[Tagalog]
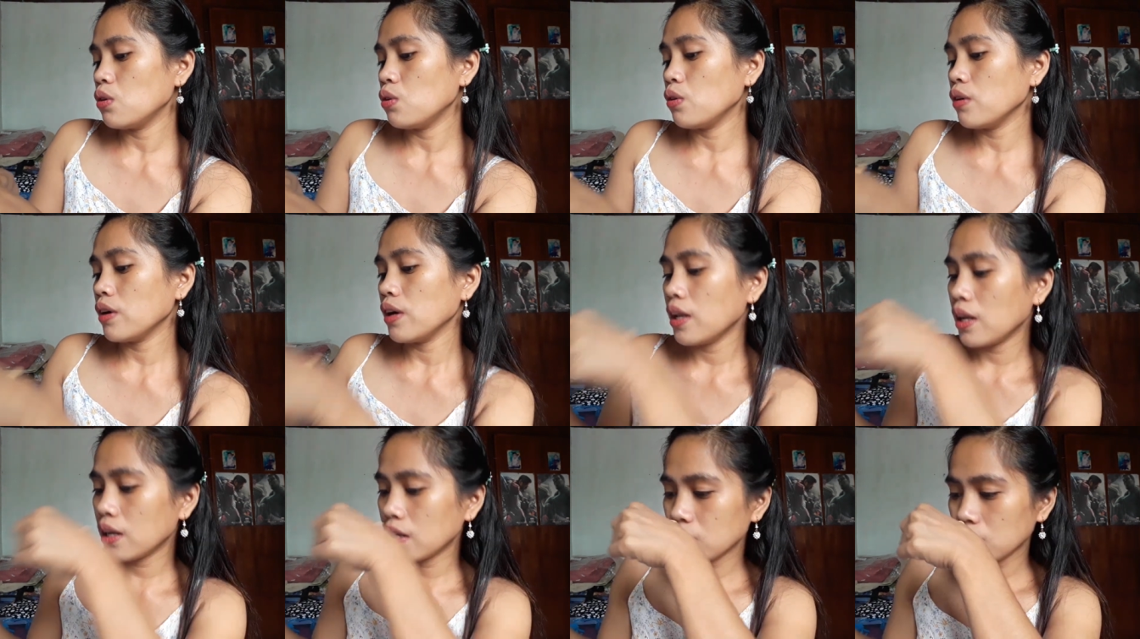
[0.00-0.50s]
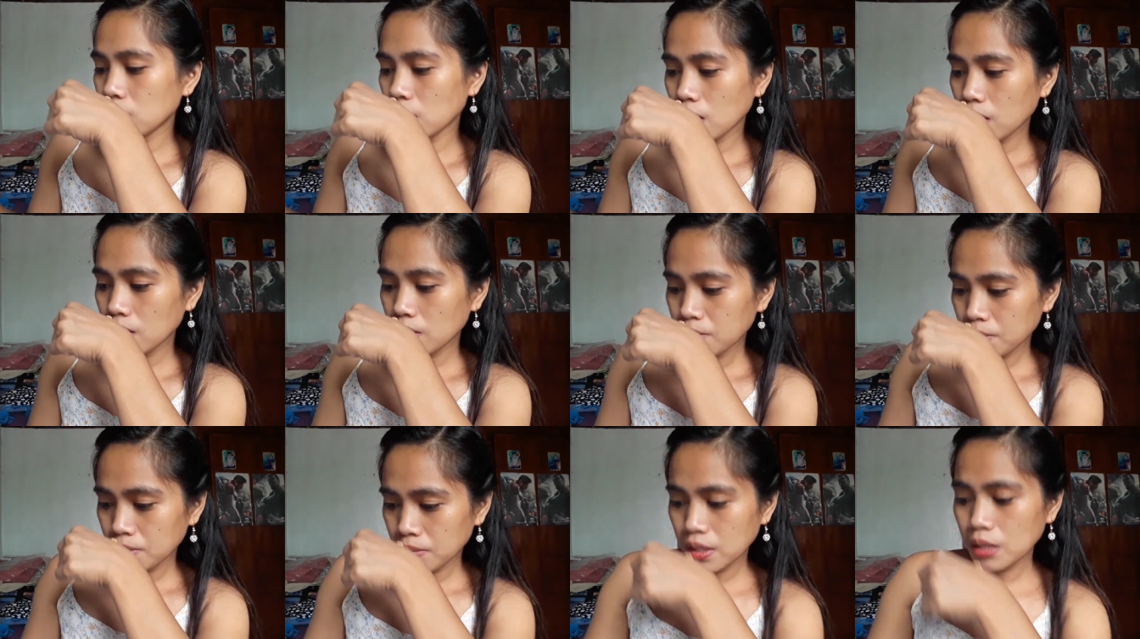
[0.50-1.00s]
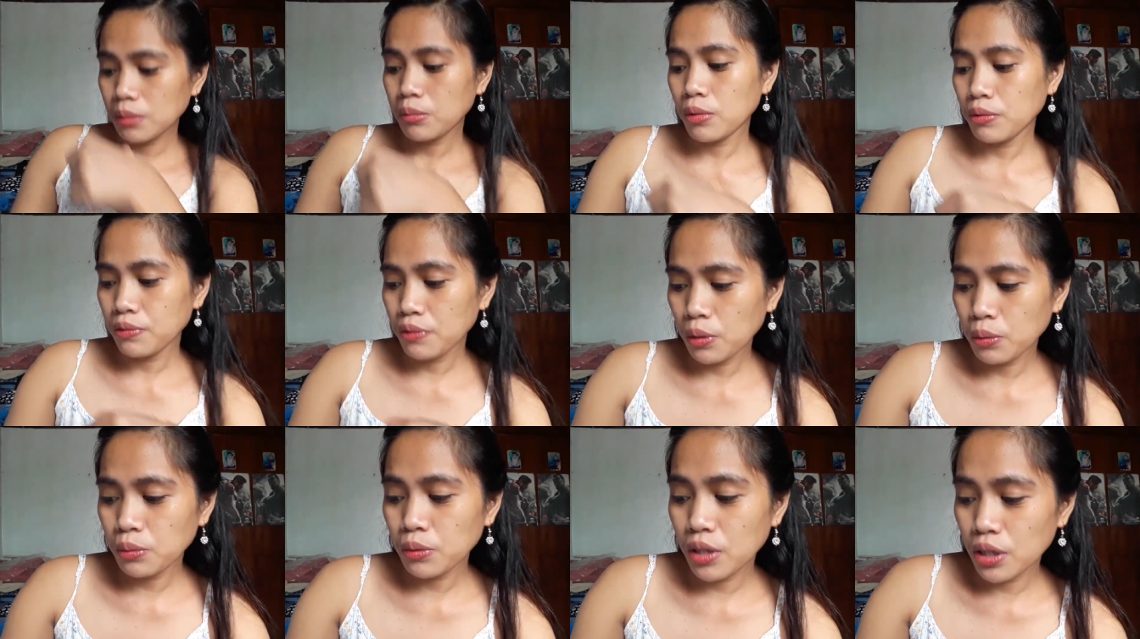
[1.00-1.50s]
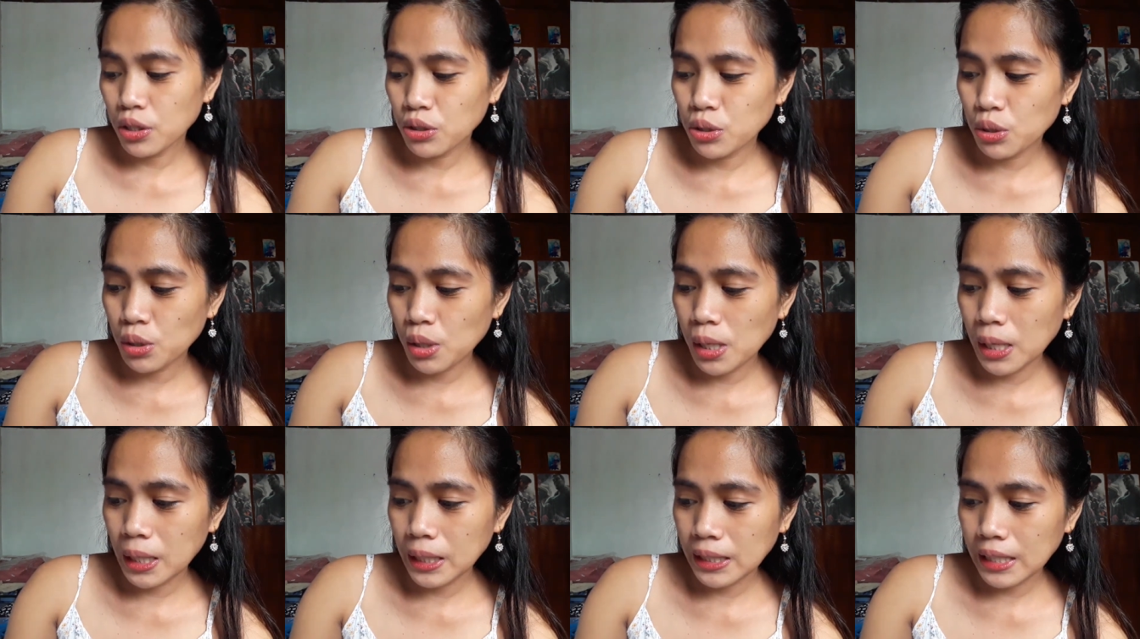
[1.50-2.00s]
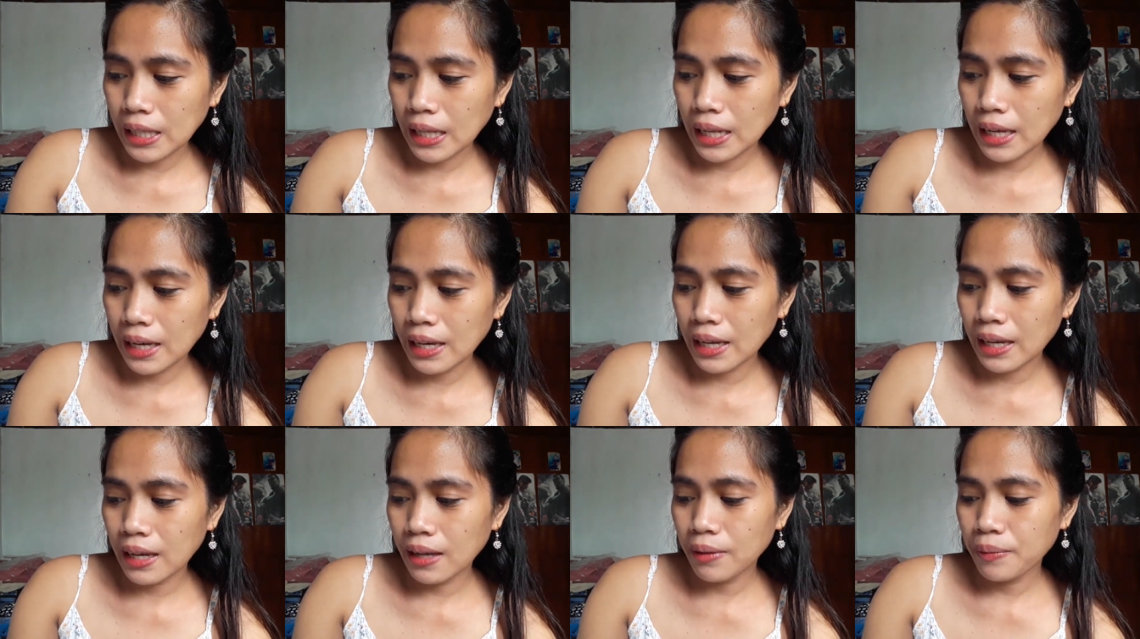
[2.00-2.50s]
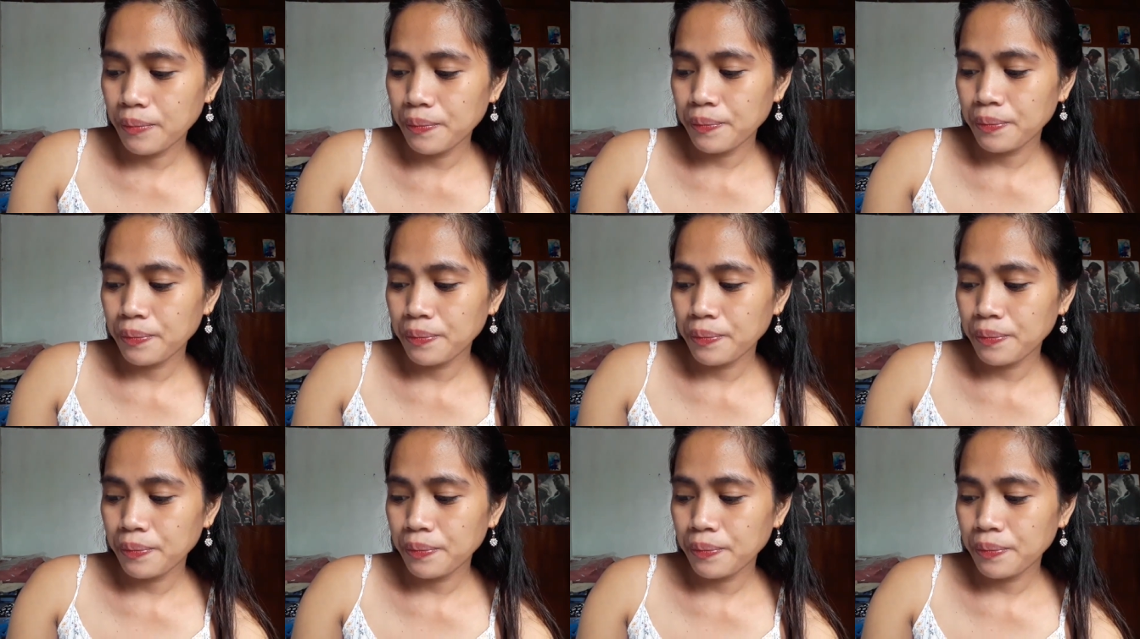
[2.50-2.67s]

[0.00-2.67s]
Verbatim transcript: Okay lang siya. May foundation lang talaga.